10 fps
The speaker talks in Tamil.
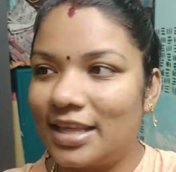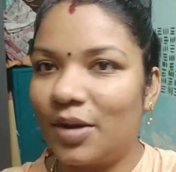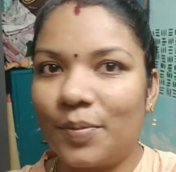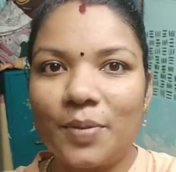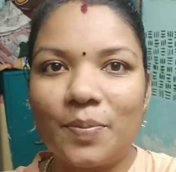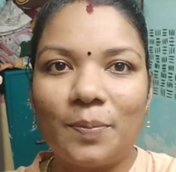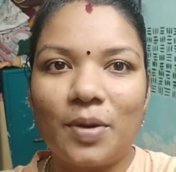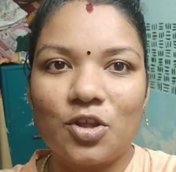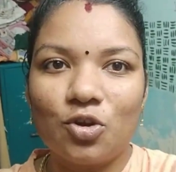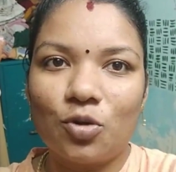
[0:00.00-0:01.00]
அதுக்கப்புறம் இப்போ
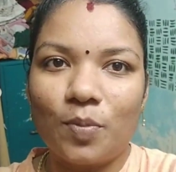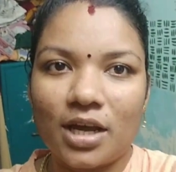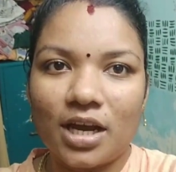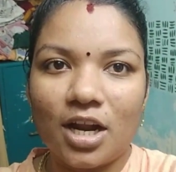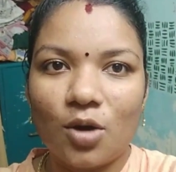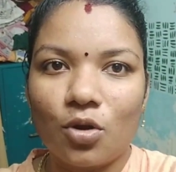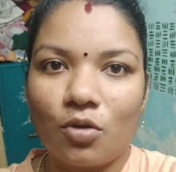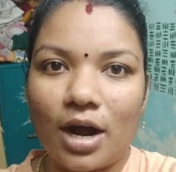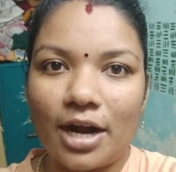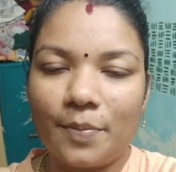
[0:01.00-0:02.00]
பதினோரு மணிக்காக நான் ஒரு
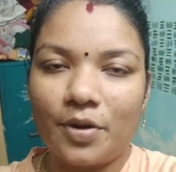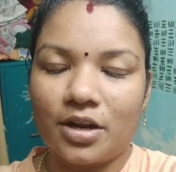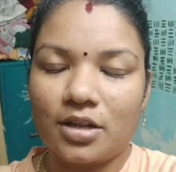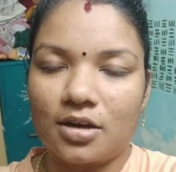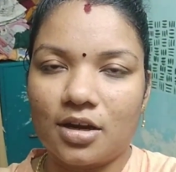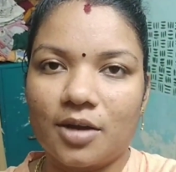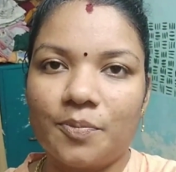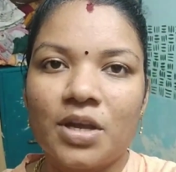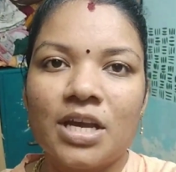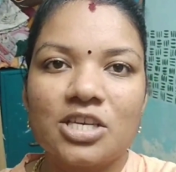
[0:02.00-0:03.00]
வாழைப்பழம் எடுத்திருக்கேன்
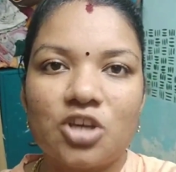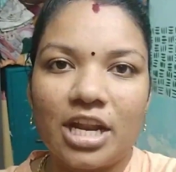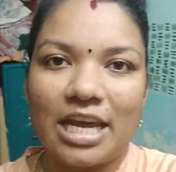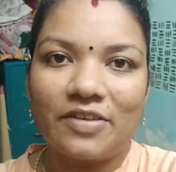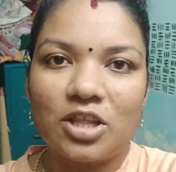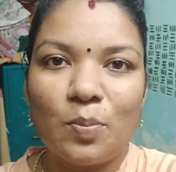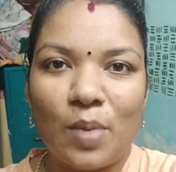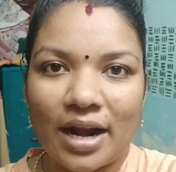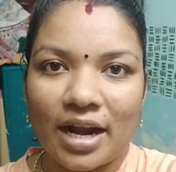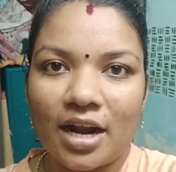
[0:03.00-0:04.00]
ஸோ இன்றைக்கி வந்து
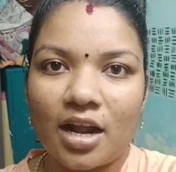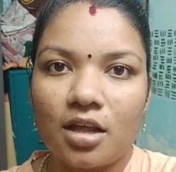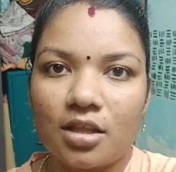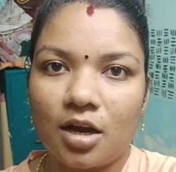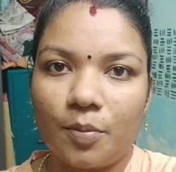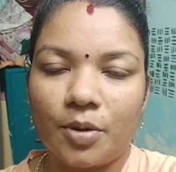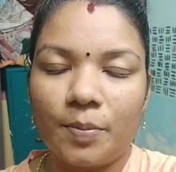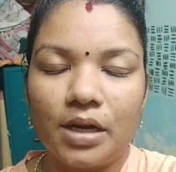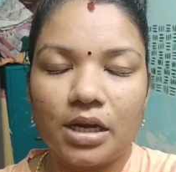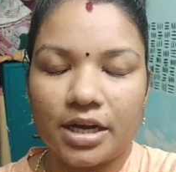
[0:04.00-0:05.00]
பனானா அதுக்கப்புறம்
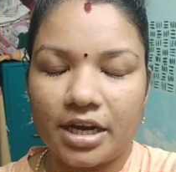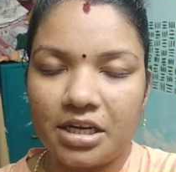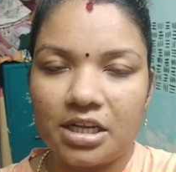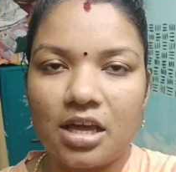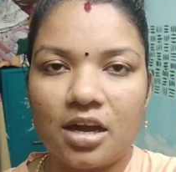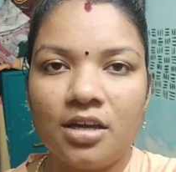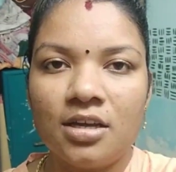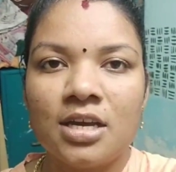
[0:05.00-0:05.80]
மில்க் ரெண்டு தான்